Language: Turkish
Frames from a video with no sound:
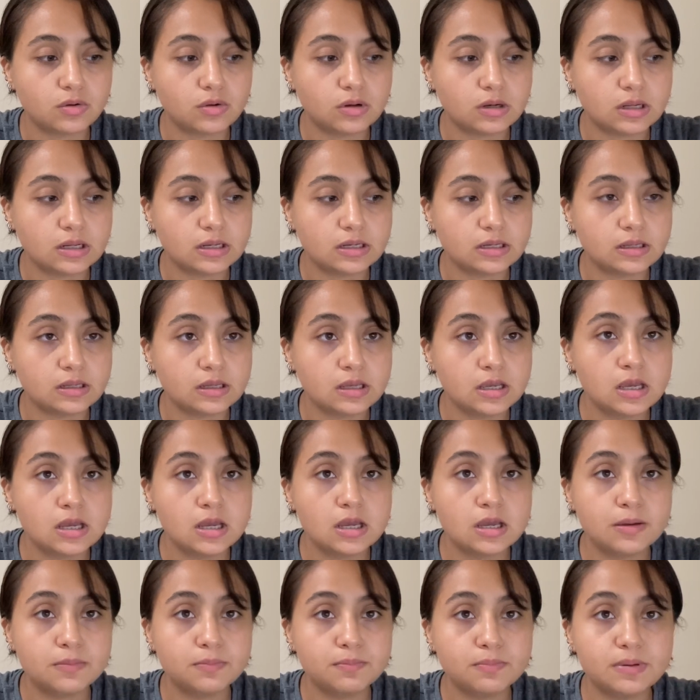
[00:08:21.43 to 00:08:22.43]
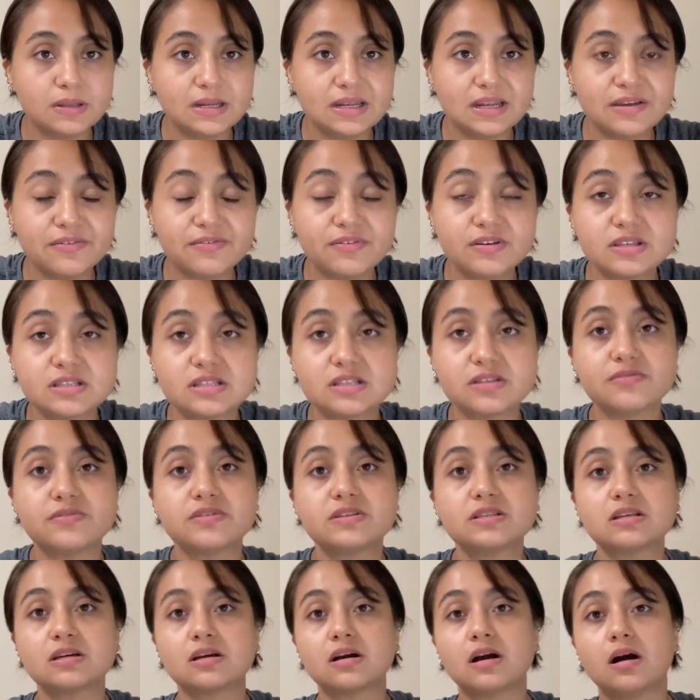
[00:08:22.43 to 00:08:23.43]
öyle hani bir nefes
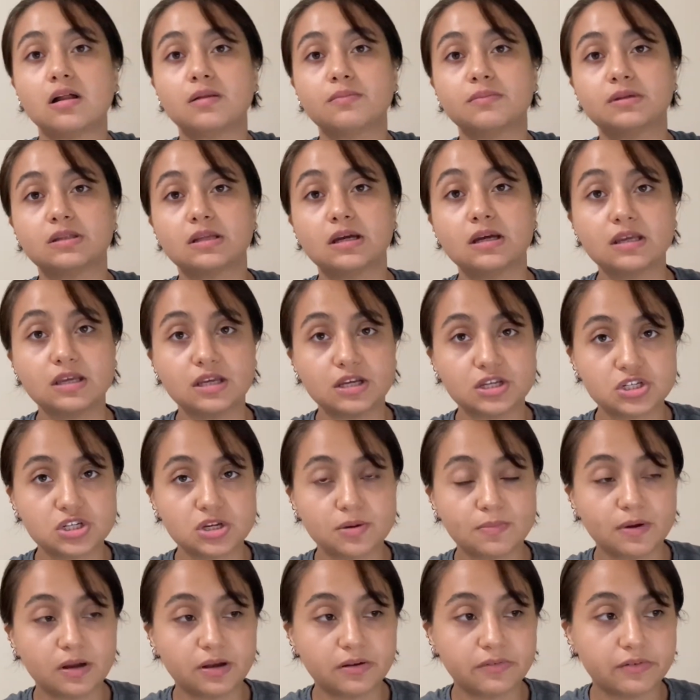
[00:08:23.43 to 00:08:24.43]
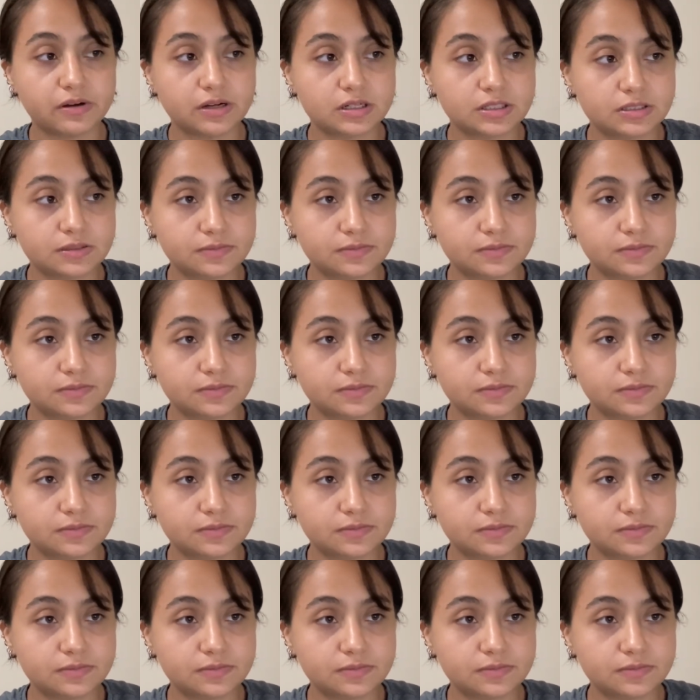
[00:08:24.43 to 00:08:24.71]
nefese kalmadan yaşamak var.